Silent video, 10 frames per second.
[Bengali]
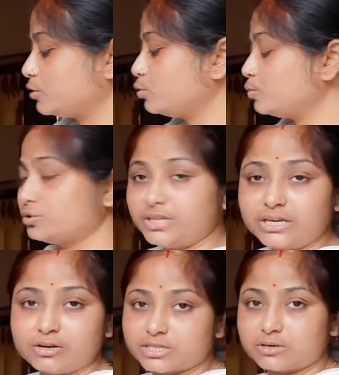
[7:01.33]
কুমড়ো
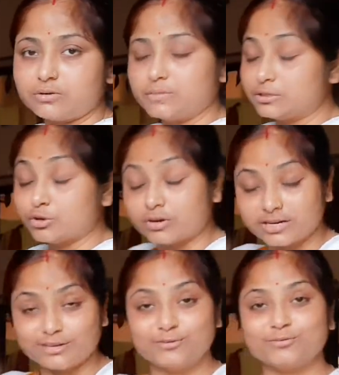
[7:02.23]
দিয়ে রসা মানে
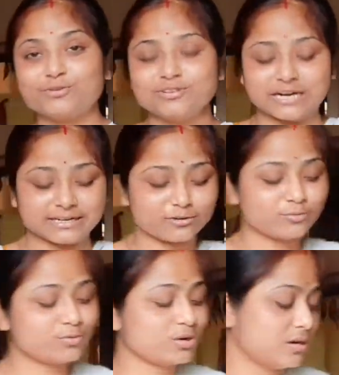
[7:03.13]
তরকারি করব ডাটা
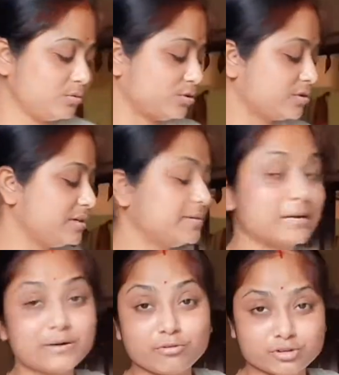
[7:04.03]
কুমড়ো আলু তরকারি
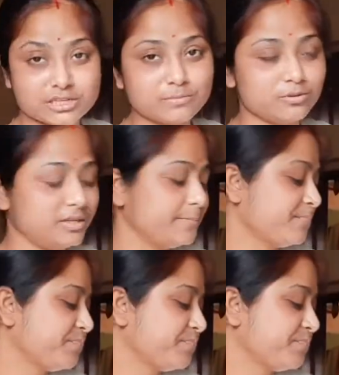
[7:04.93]
মানে আমরা রসা বলি